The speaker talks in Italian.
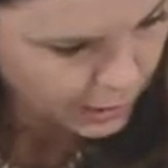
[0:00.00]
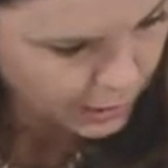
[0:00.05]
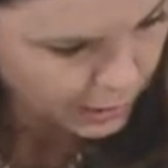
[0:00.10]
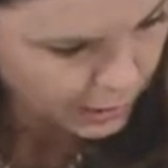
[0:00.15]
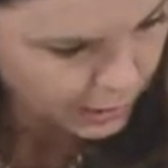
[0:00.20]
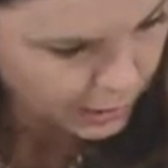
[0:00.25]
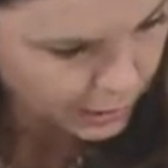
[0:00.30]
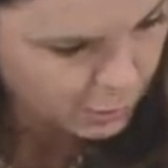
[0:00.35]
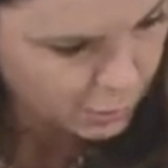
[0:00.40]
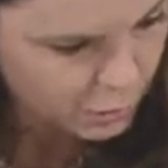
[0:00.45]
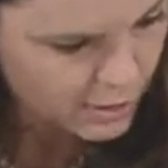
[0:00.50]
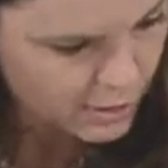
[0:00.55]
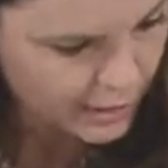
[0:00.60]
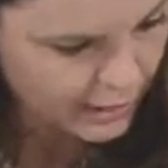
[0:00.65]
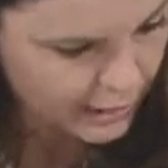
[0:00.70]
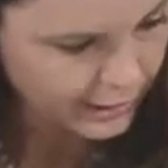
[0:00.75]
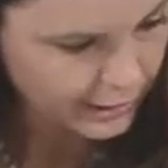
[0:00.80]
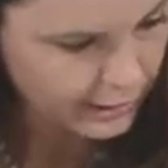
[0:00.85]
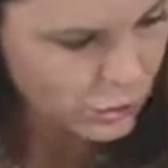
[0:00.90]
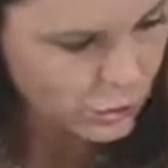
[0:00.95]
eh, di
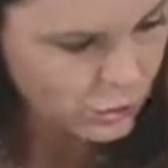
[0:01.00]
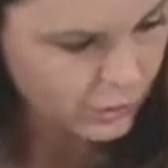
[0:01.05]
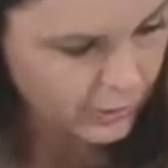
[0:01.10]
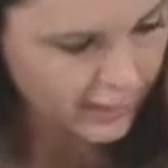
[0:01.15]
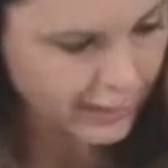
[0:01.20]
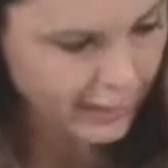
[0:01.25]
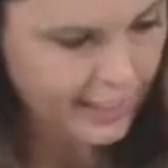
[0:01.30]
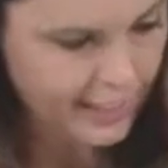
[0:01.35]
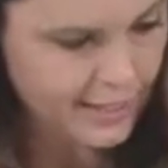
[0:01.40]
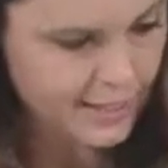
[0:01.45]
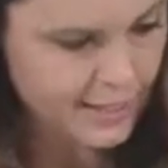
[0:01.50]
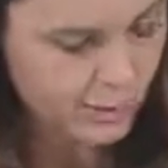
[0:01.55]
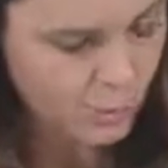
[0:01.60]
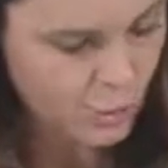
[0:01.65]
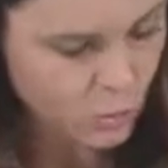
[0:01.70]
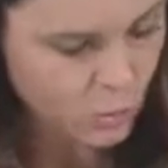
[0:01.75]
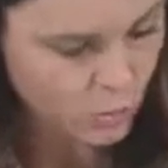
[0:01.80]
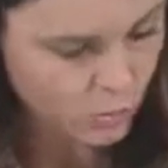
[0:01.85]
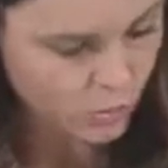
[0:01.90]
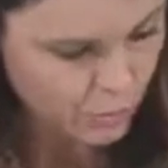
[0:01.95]
Buzzanca e di Giovanna
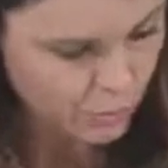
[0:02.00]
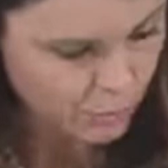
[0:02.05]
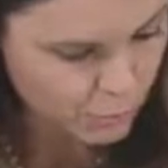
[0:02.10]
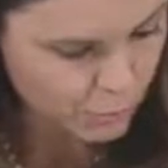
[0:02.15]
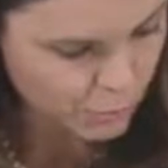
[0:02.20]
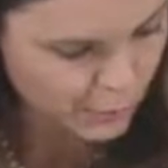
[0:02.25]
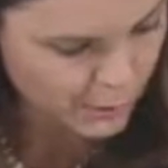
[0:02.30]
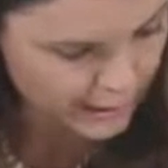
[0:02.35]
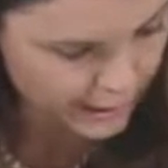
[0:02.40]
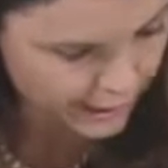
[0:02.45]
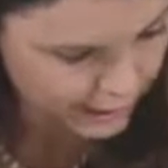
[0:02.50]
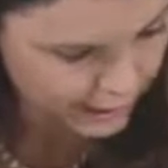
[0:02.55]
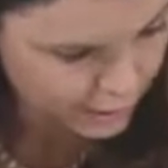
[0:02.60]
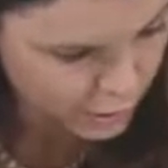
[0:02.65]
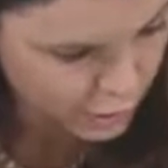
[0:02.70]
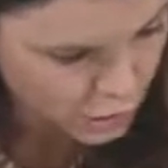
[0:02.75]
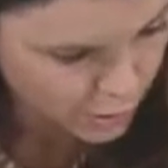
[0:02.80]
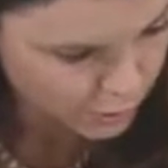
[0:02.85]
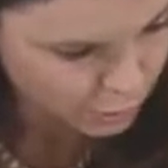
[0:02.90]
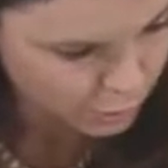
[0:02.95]
Casadio su Repubblica che
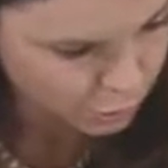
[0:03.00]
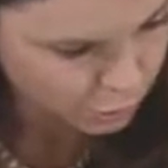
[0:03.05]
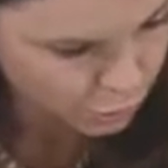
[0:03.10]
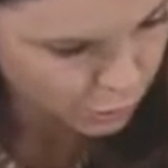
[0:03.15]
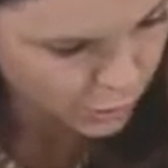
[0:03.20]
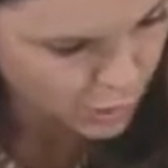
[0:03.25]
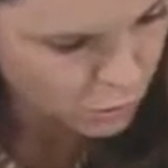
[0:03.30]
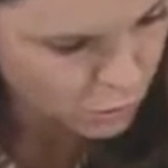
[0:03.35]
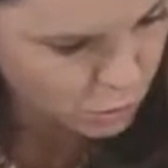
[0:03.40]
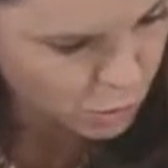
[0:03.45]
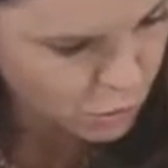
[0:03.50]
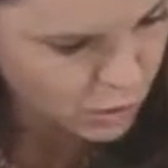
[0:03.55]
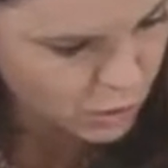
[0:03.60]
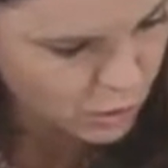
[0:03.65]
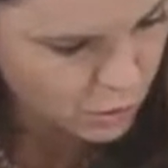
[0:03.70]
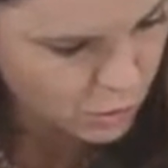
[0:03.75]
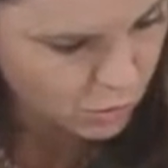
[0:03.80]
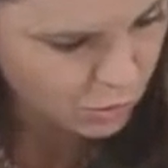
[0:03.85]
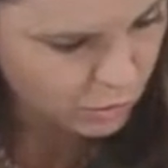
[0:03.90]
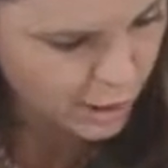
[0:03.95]
dice appunto che i, son
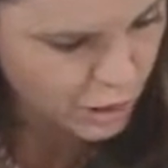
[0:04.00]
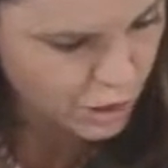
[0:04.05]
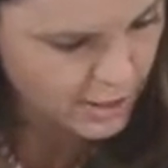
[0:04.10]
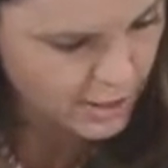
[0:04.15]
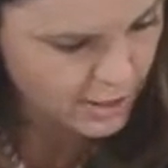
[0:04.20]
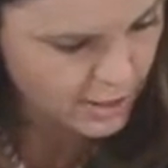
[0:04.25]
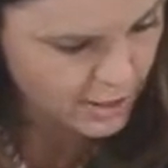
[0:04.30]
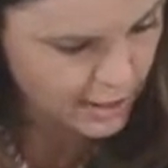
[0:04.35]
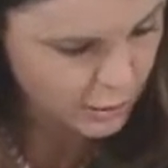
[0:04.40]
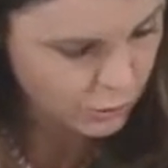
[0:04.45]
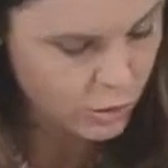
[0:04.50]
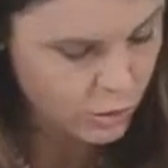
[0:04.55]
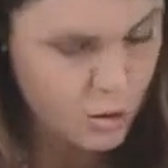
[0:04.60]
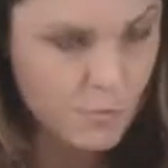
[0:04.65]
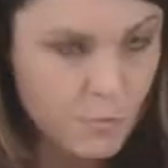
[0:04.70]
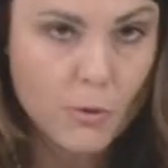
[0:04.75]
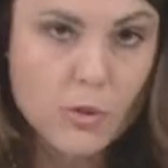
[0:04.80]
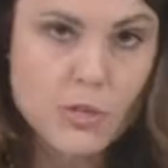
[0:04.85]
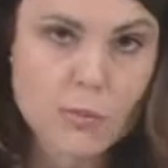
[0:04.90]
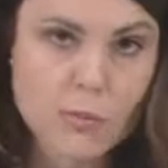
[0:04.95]
i sondaggisti danno
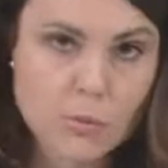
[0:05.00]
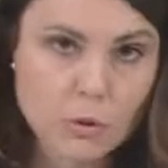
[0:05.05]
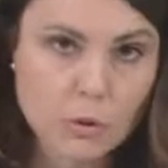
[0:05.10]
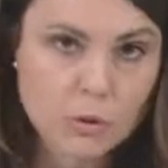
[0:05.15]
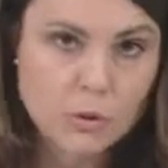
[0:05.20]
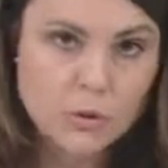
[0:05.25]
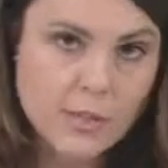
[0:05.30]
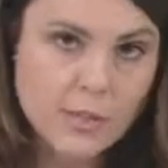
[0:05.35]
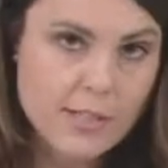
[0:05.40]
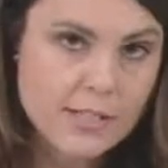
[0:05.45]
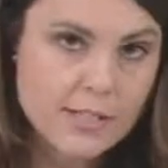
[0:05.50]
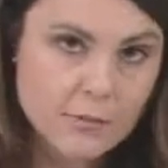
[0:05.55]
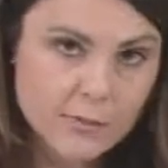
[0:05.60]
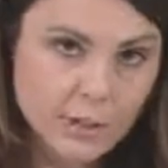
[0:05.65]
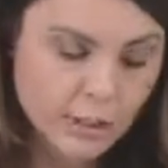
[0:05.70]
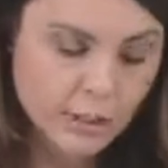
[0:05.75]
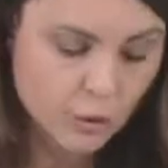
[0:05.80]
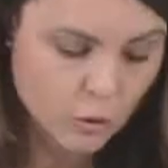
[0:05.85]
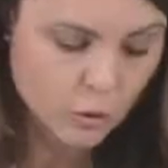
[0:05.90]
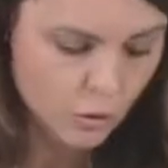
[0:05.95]
risposte molto diverse
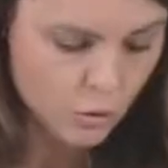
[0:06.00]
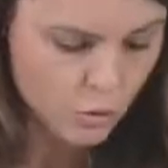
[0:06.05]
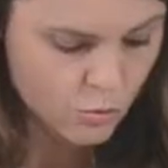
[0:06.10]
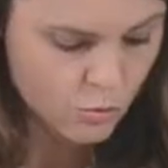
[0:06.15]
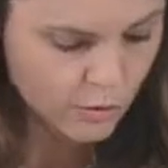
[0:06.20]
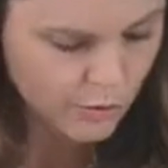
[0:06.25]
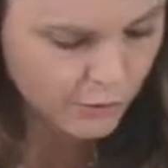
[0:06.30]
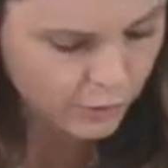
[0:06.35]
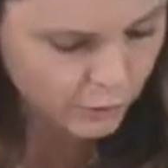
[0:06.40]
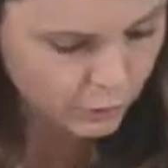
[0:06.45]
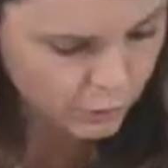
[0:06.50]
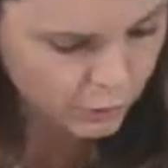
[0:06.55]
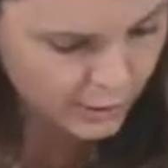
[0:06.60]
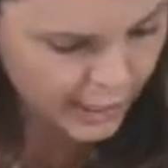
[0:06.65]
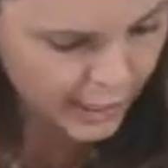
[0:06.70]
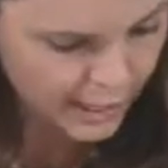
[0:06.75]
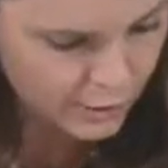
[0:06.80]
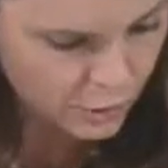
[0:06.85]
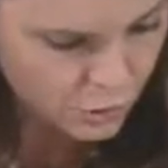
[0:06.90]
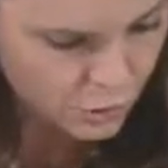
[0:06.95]
fra di loro sull'effetto
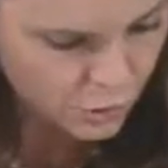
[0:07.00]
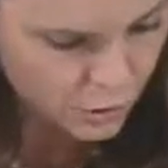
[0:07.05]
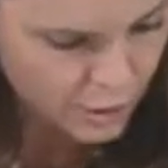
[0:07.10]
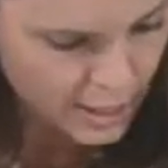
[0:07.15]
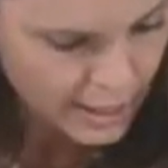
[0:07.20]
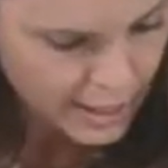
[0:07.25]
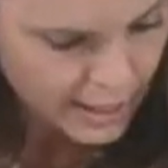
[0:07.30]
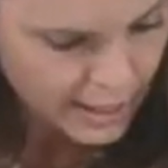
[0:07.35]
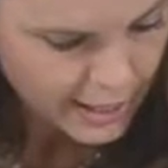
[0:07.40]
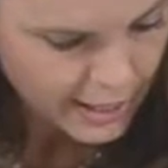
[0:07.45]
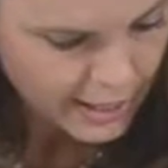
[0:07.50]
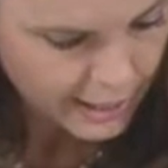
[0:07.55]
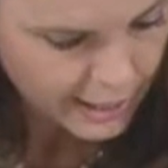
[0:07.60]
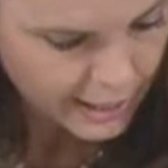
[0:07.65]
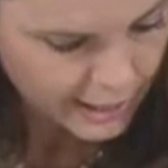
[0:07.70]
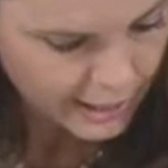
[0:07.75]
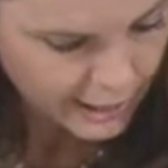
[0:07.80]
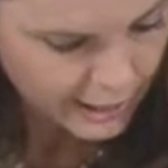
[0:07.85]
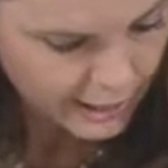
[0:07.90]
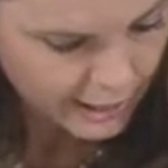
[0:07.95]
grasso,
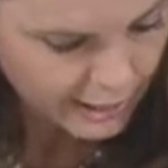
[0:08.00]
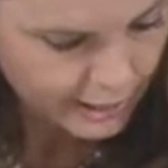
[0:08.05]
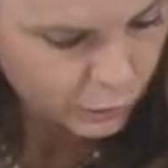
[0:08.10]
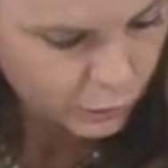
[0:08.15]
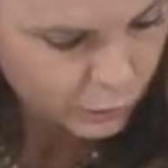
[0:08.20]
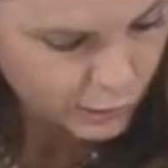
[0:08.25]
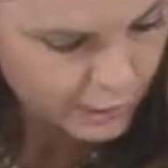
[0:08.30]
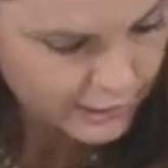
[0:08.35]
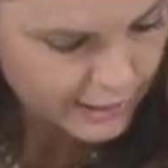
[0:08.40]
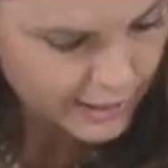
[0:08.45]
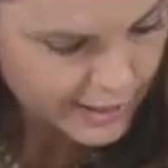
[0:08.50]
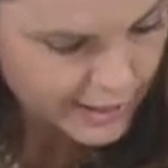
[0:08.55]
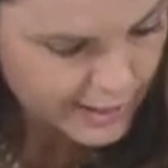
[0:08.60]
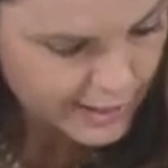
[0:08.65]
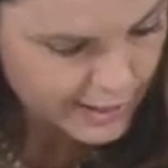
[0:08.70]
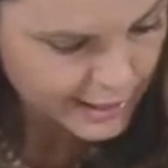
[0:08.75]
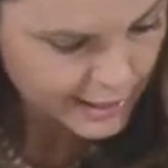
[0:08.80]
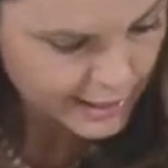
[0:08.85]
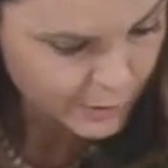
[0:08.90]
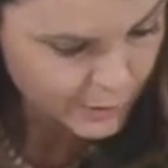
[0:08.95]
eh, il mio leader
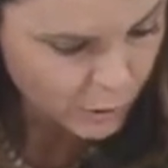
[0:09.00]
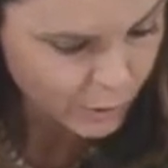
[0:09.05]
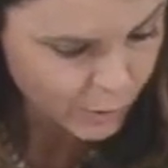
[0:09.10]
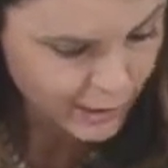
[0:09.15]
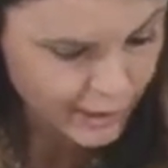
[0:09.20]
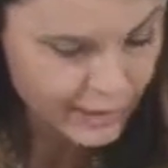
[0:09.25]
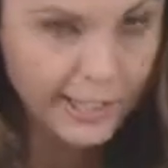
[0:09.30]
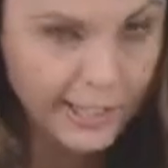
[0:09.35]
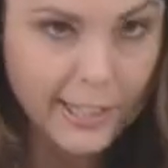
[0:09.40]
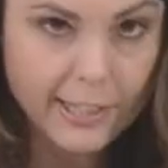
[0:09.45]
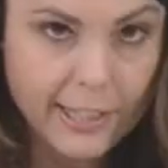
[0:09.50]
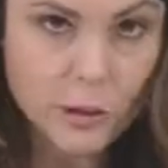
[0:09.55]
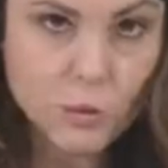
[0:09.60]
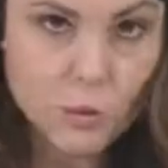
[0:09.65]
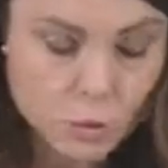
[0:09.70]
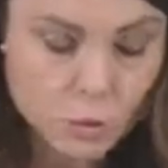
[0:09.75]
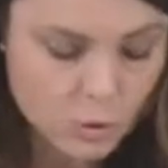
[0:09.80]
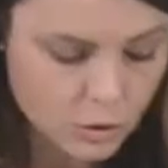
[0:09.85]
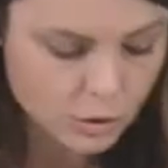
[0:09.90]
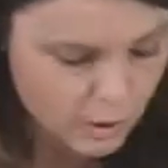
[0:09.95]
se li deve guadagnare
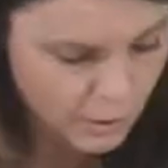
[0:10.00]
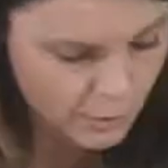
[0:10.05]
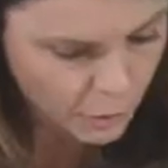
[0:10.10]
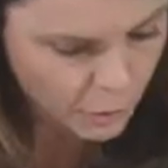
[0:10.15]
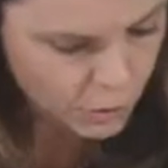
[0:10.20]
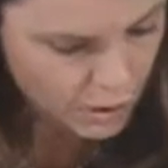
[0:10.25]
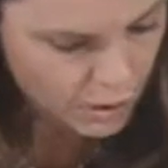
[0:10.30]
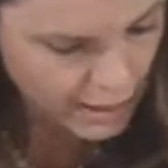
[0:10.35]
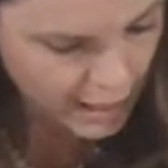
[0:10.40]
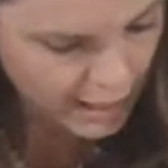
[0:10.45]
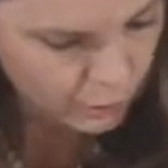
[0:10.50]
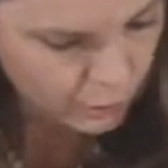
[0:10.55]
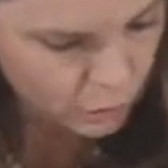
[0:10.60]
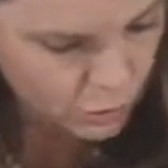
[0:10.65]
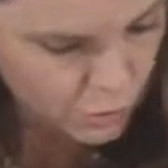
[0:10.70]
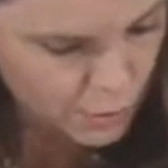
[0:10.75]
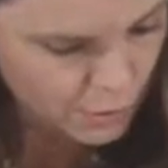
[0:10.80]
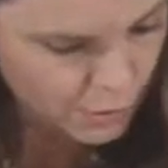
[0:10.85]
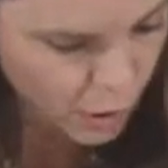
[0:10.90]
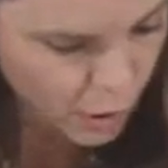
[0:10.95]
tutti
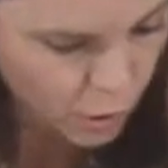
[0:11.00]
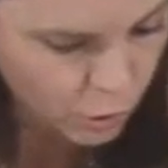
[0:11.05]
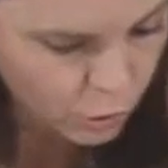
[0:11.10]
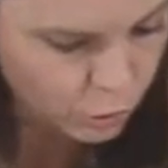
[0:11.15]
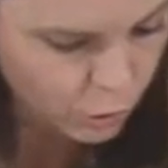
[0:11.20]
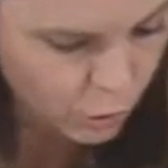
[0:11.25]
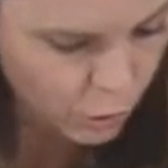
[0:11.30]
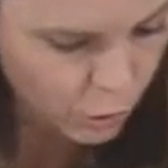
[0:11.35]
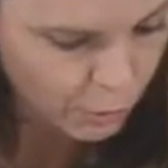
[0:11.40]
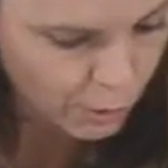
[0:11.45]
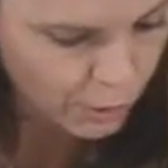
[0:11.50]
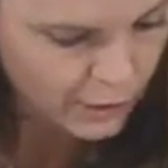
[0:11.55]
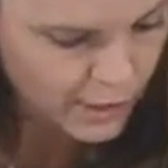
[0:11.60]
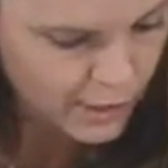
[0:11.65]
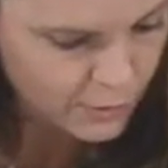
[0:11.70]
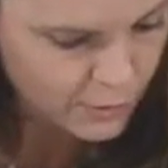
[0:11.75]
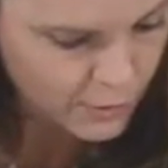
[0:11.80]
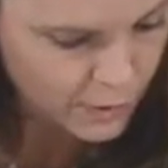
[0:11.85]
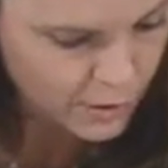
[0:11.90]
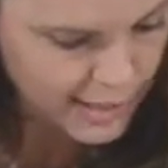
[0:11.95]
mostrandosi però autonomo e
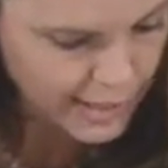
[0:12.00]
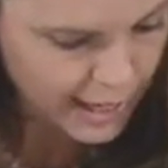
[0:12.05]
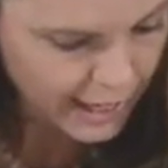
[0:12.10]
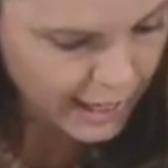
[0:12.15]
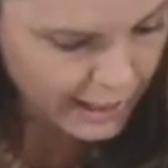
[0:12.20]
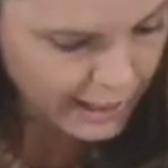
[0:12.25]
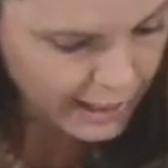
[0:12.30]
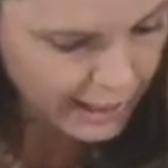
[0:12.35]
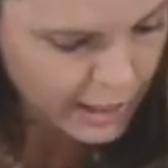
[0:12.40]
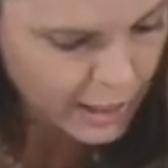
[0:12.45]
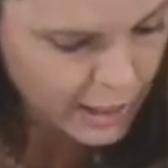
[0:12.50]
trasversale